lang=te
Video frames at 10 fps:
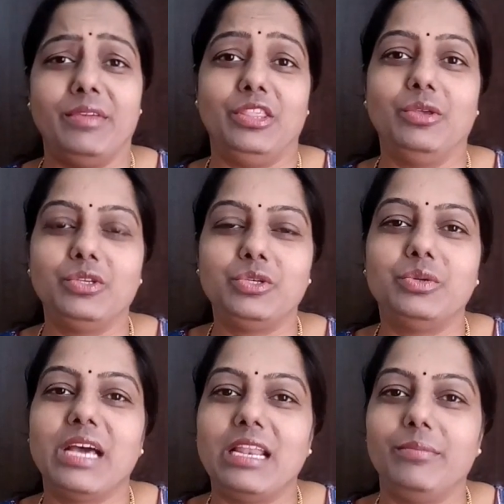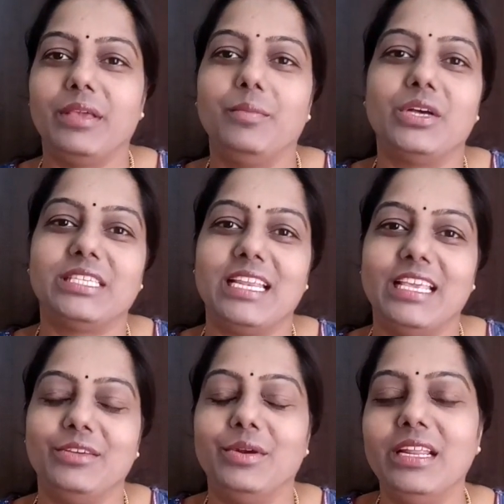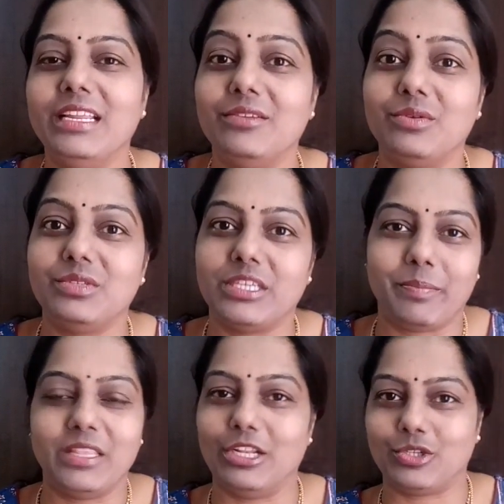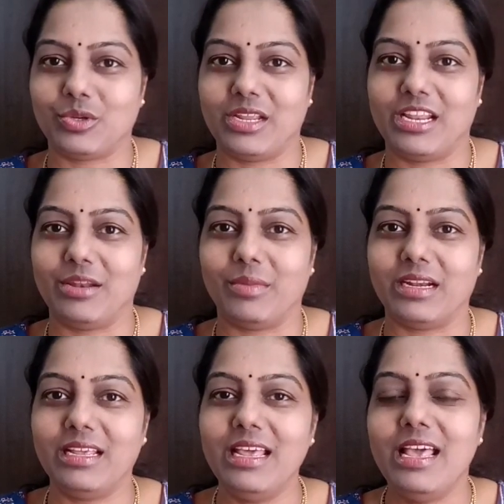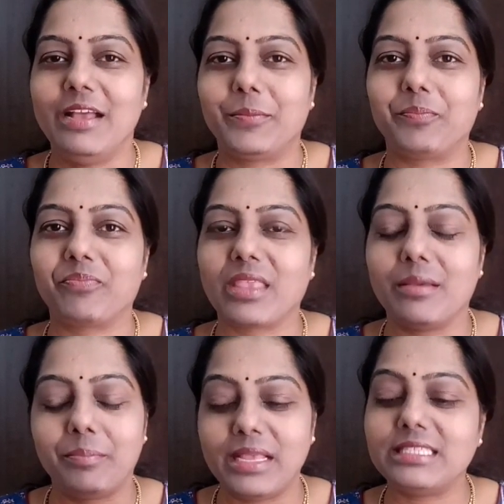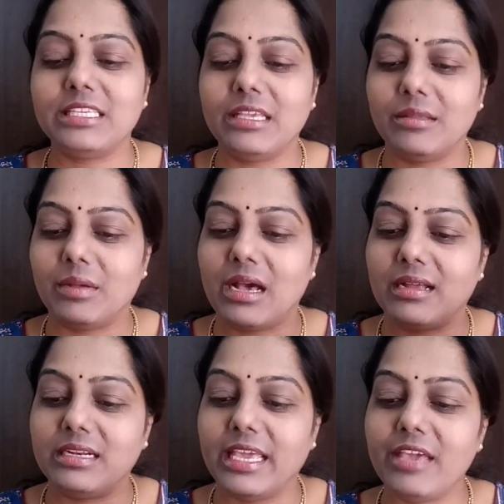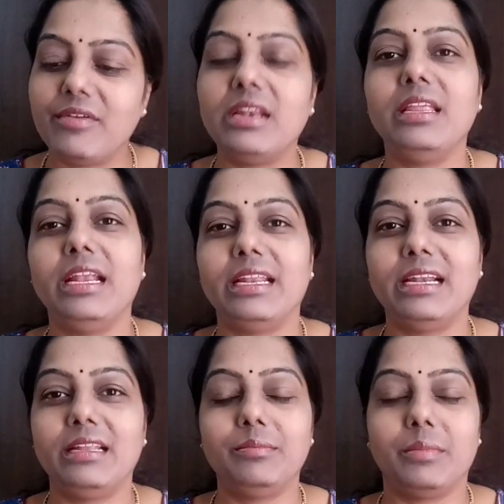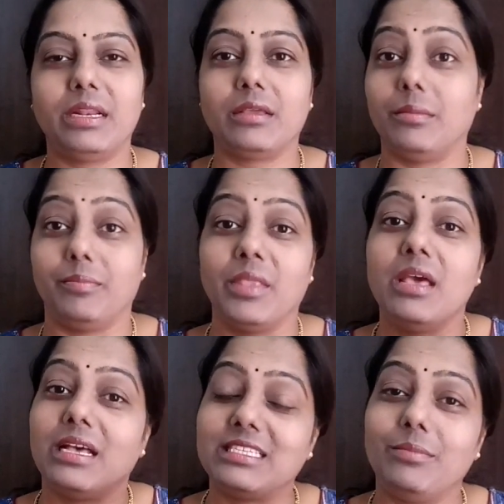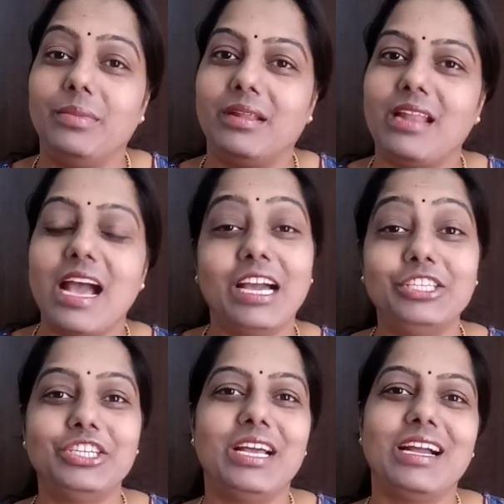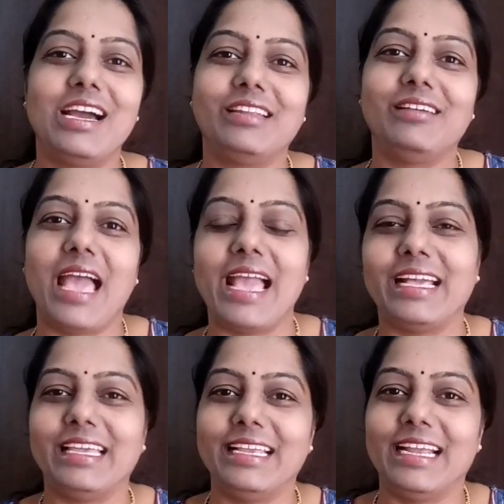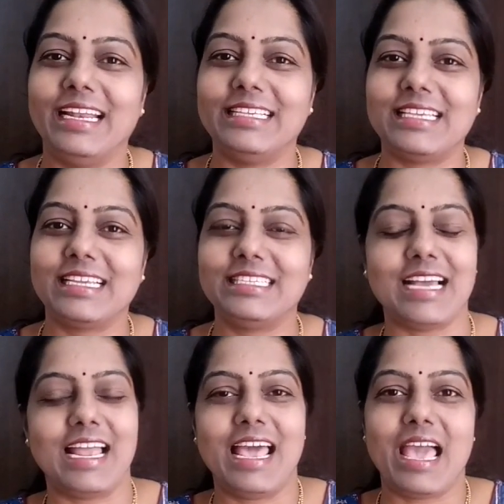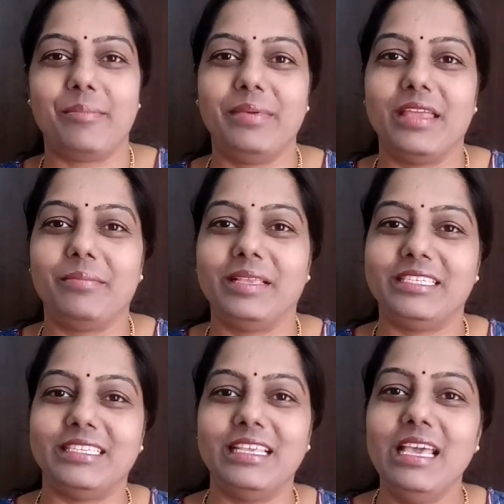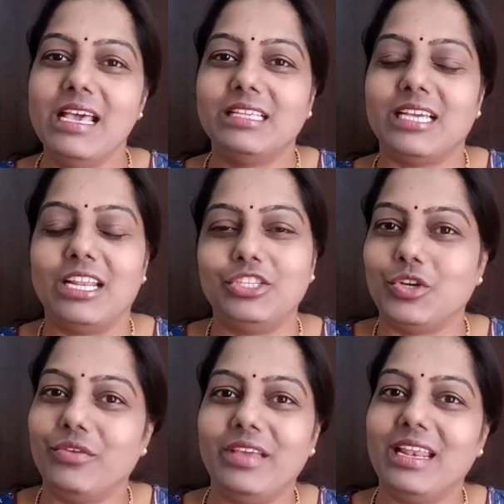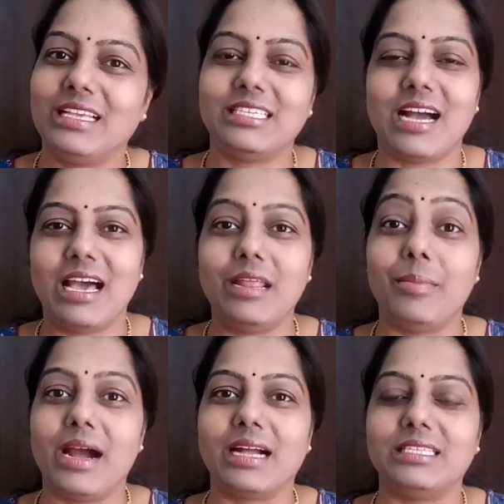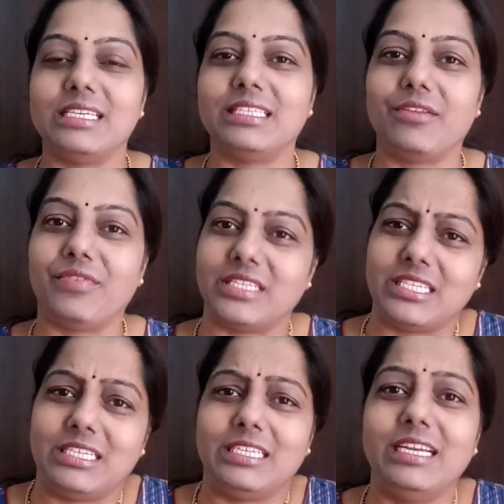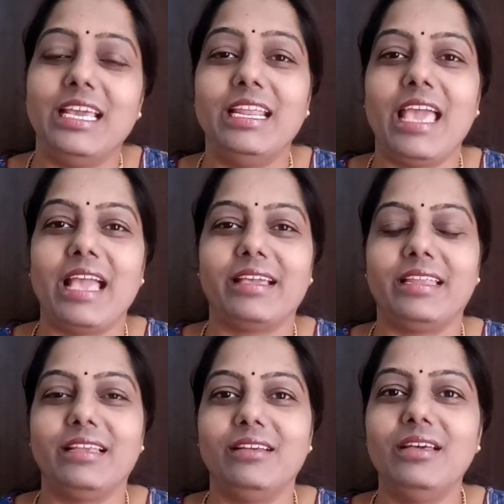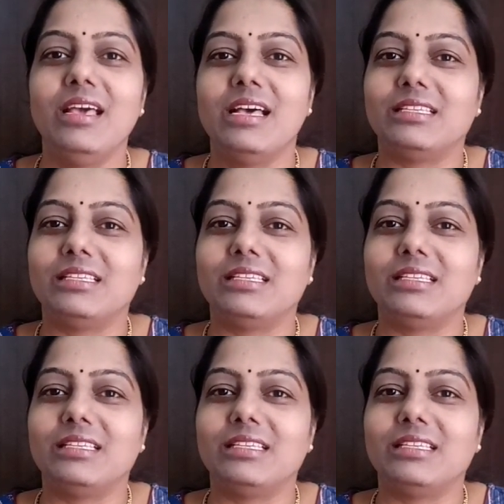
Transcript: మనం ఎందుకు చూడాలి బిగ్ బాస్ అనేది కూడా నేను నేను చెప్పదలుచుకున్నాను అనమాట ప్లస్ డే వన్ ఏంటంటే మనకు అసలు నాగార్జున గారు యాంకరింగ్ అనేసరికి చాలా హ్యాపీ అనిపించింది చాలా జోవియల్గా చాలా బాగా చేశారు ఫస్ట్ డేనే యాంకరింగ్